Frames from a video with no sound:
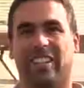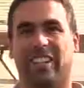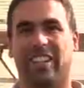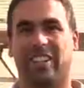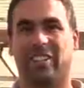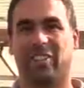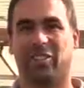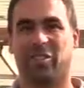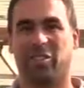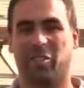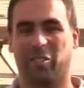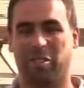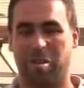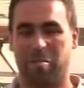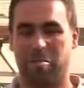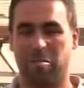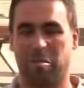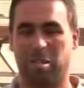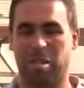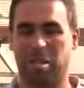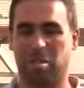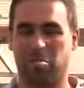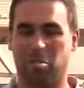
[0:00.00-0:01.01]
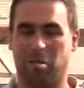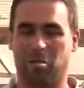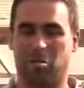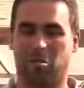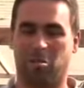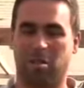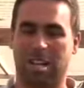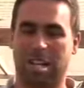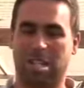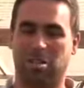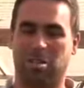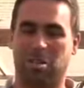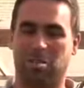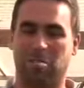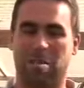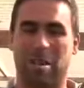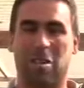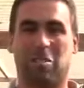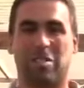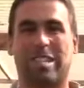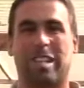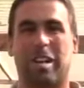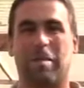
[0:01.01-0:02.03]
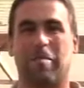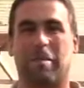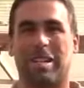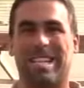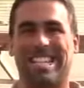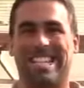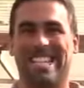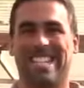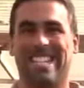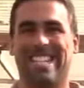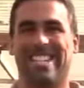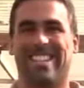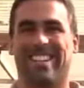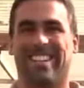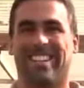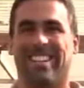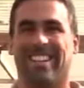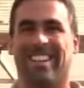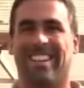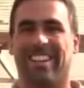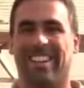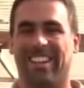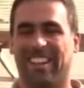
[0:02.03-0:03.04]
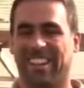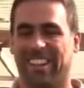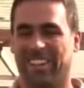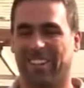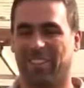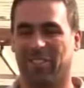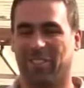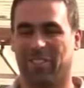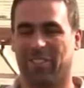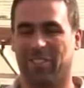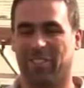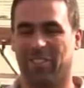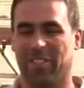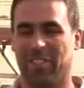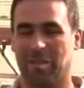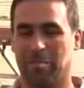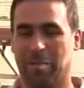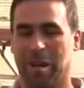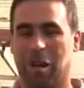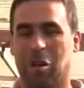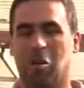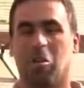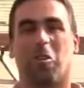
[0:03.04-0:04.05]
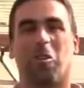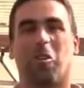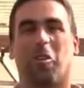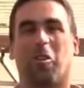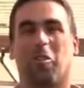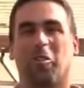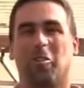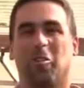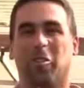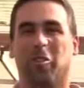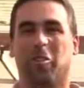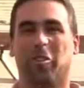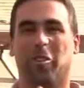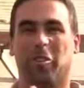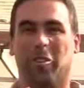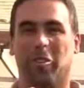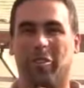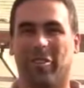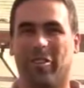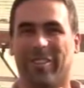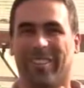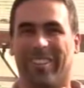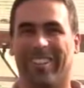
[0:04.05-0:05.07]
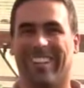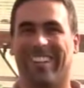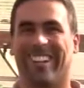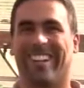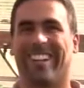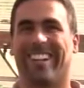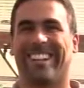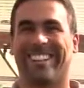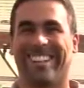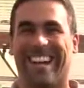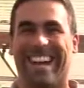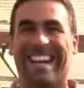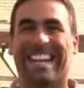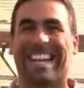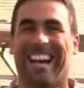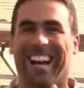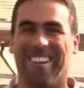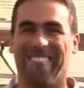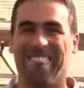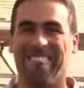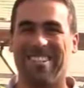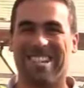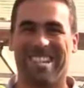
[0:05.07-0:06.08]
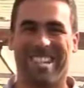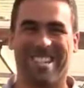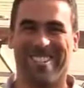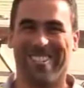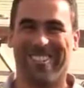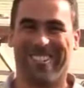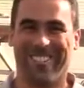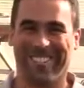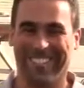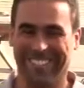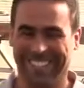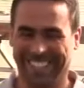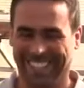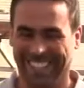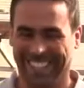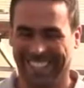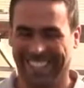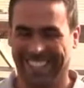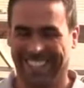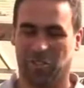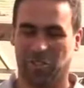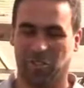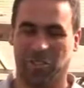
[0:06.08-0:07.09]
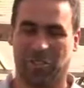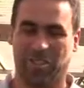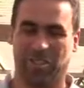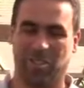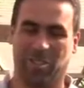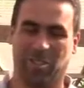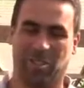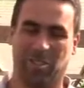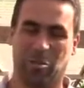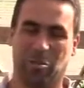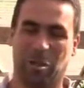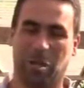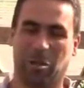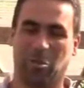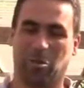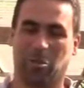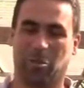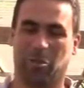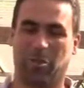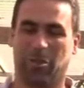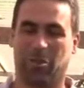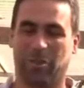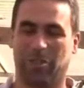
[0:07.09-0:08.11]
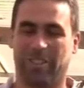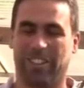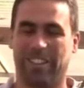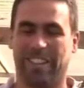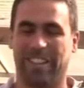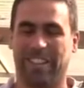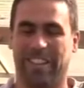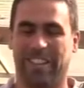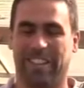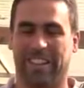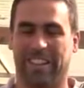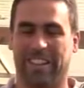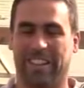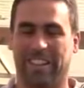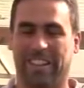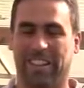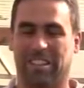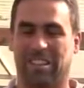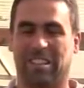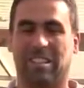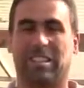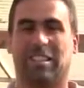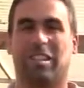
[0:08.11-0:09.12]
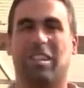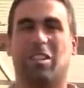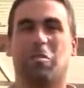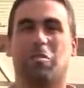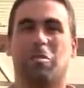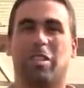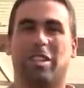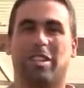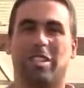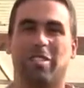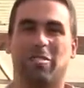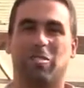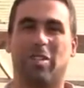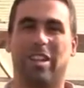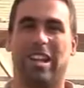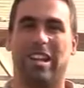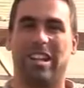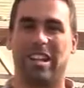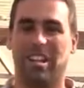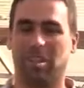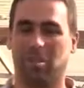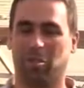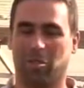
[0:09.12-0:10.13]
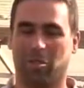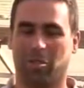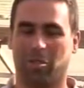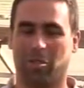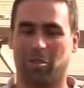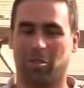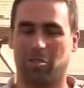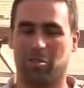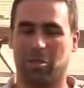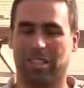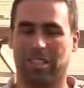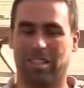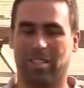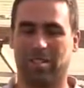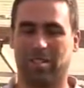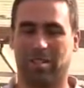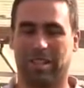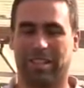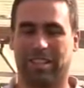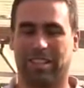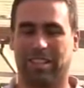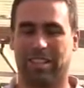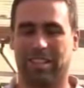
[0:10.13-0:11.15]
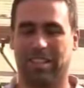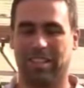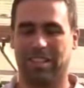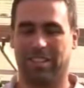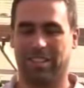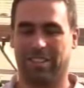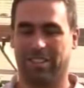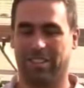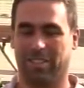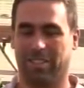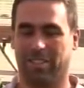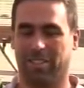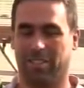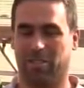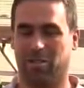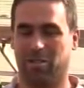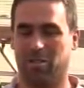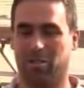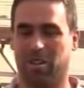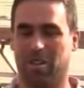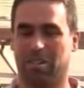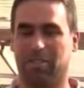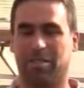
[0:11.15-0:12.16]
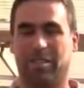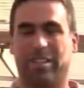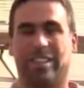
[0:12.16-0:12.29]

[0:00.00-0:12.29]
Et donc on a pesé ce poivron-là sur une balance très précise. Donc euh, il bat le record du monde d'un gramme, mais ça suffit. Je suis, super content. Et c'était l'objectif de l'année, donc objectif atteint, et je suis ravi.